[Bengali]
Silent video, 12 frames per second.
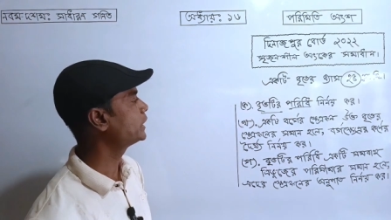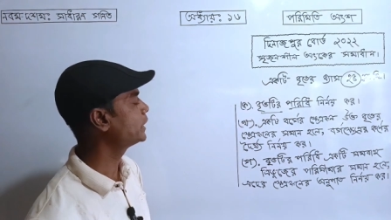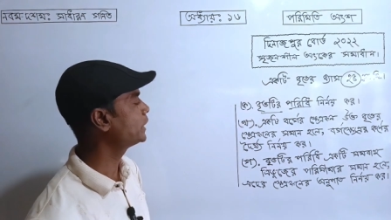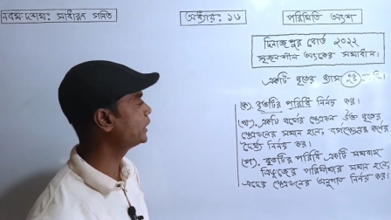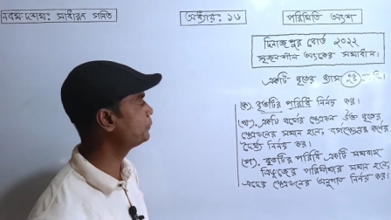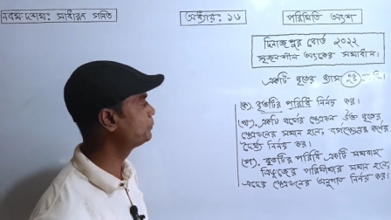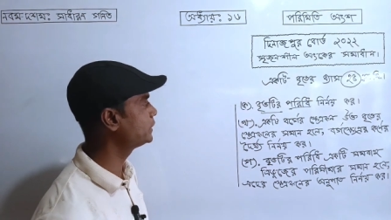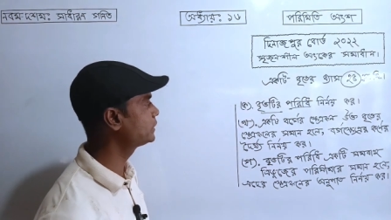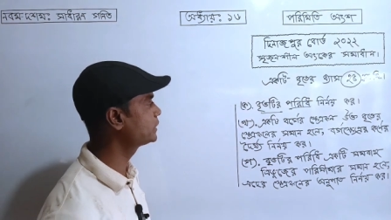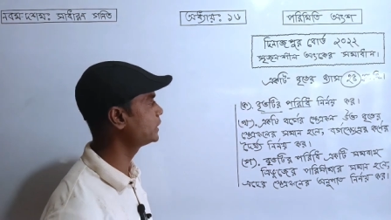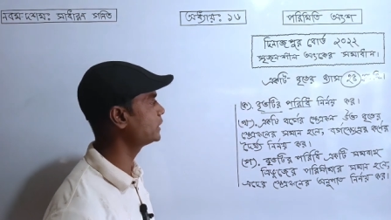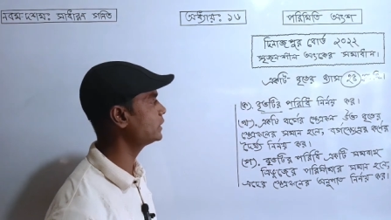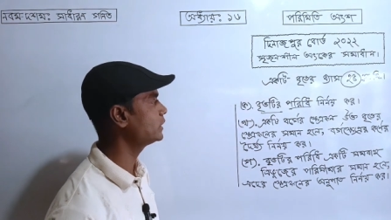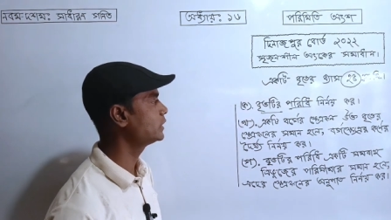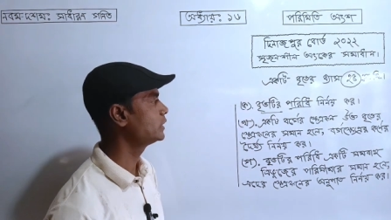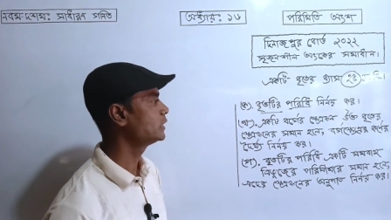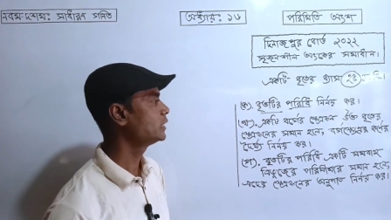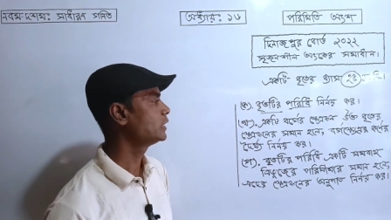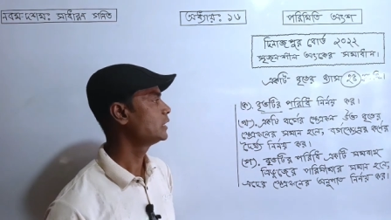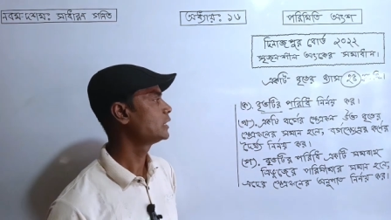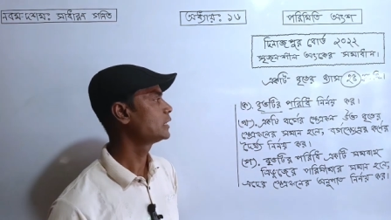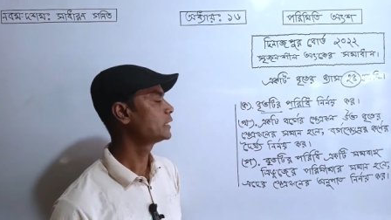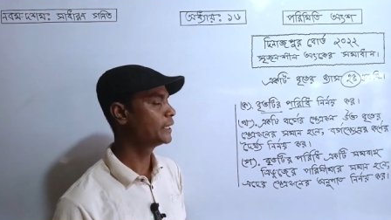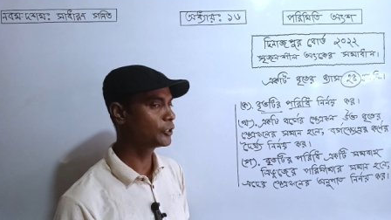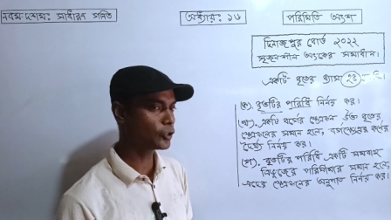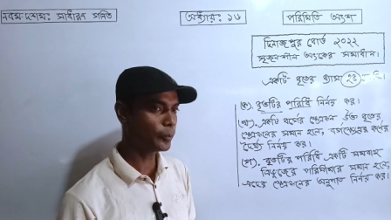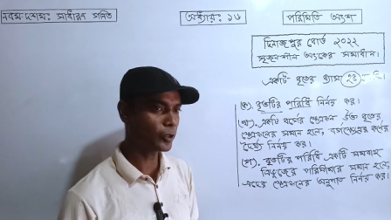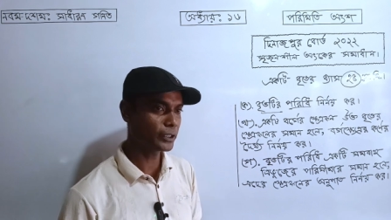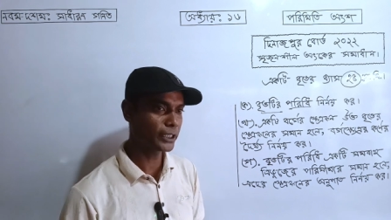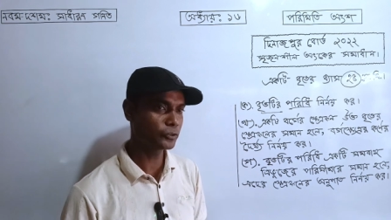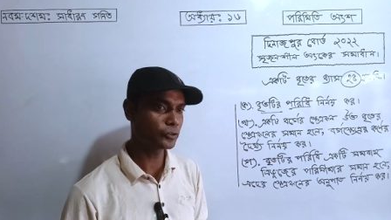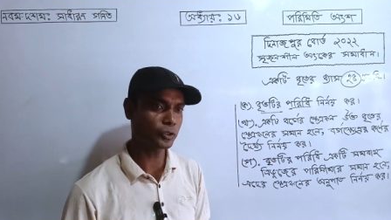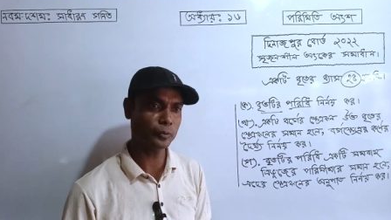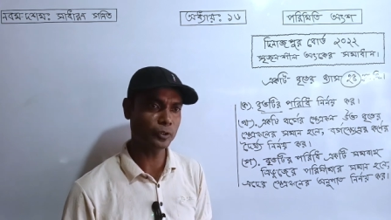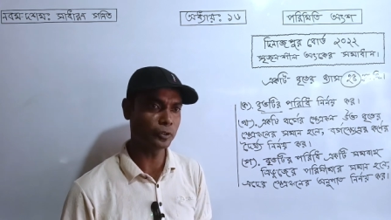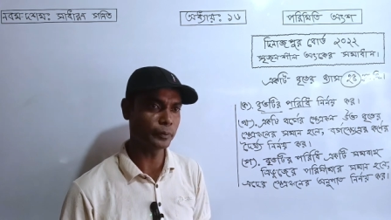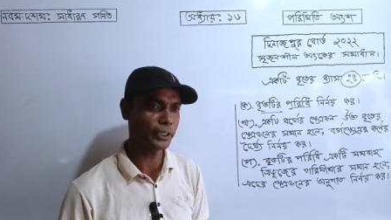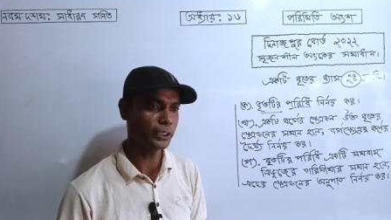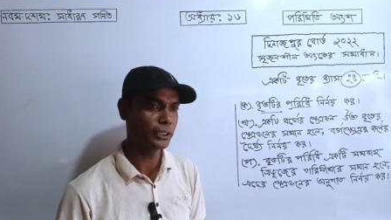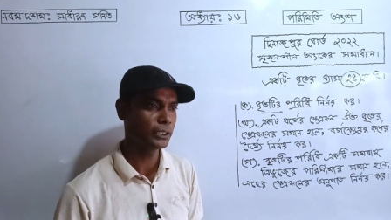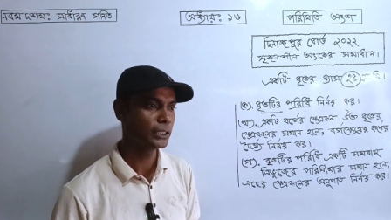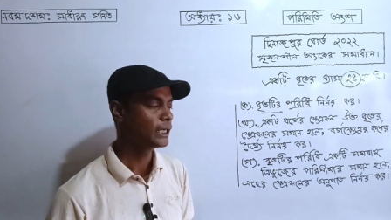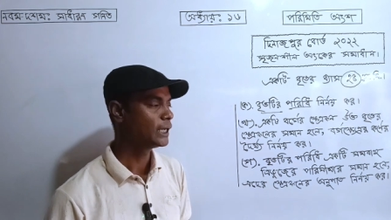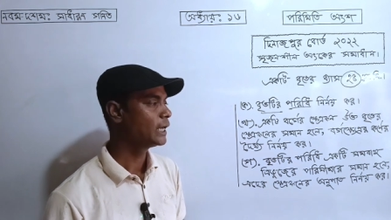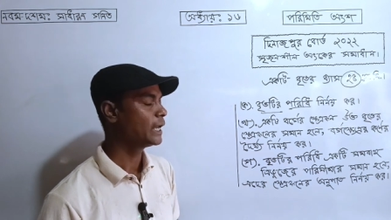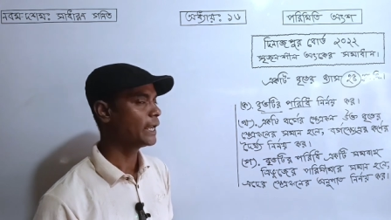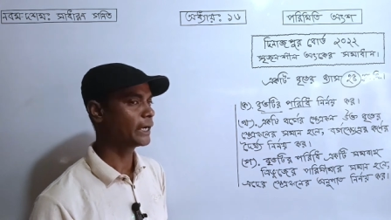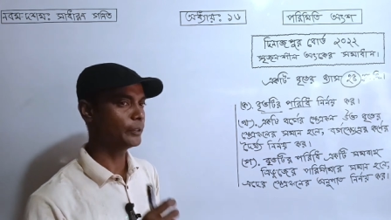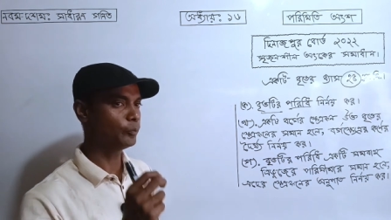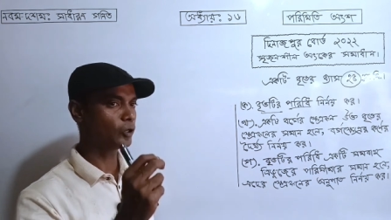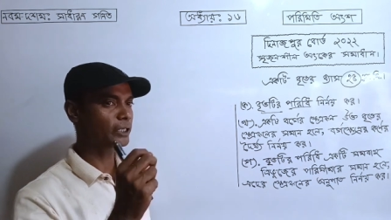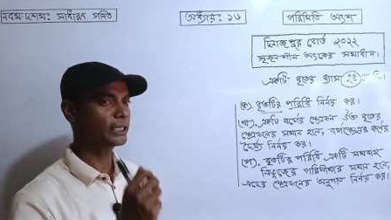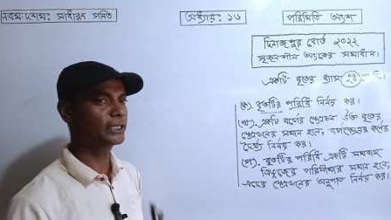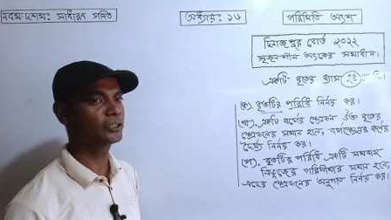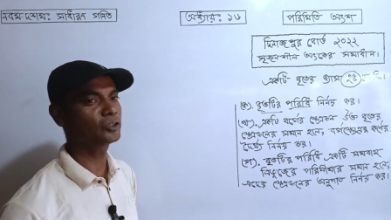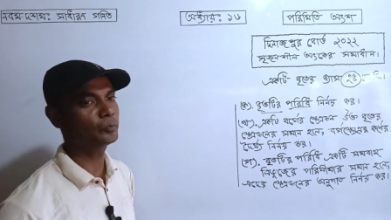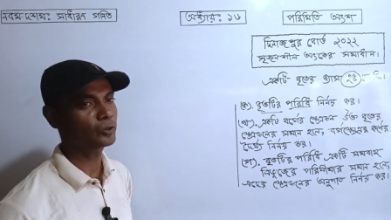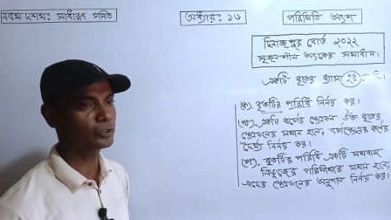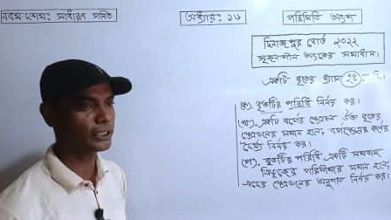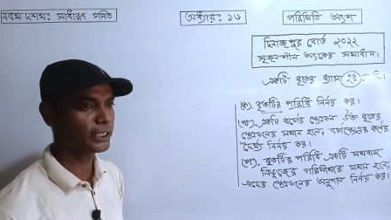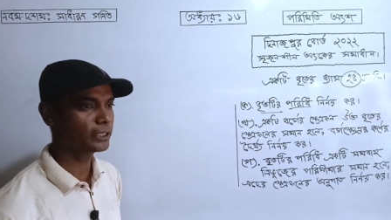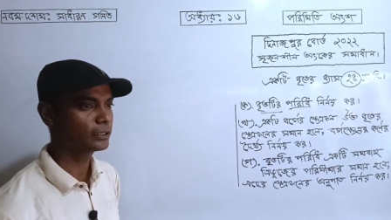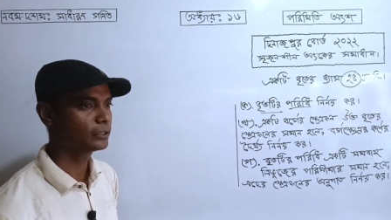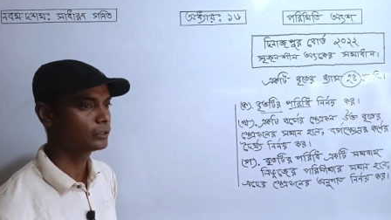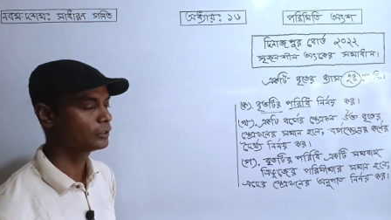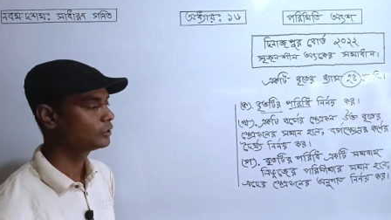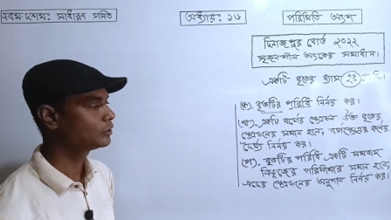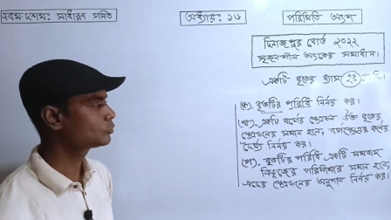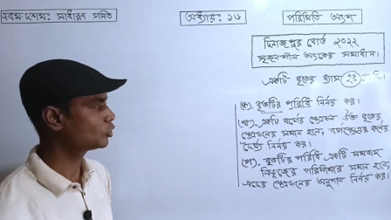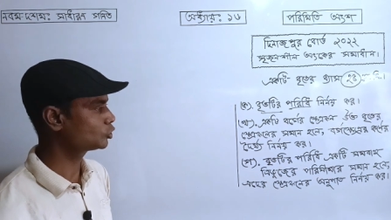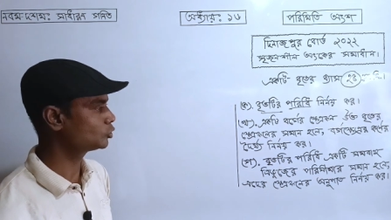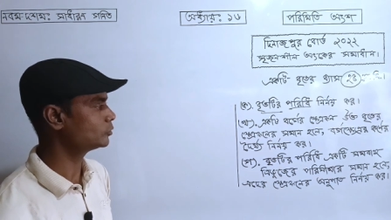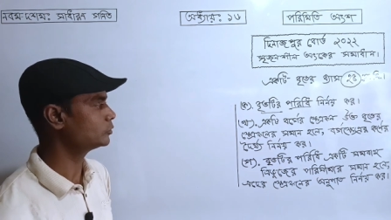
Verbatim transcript: এই বৃত্তের ক্ষেত্রফল ঠিক যত বড় হবে একটি বর্গের ক্ষেত্রফলও ঠিক তত বড়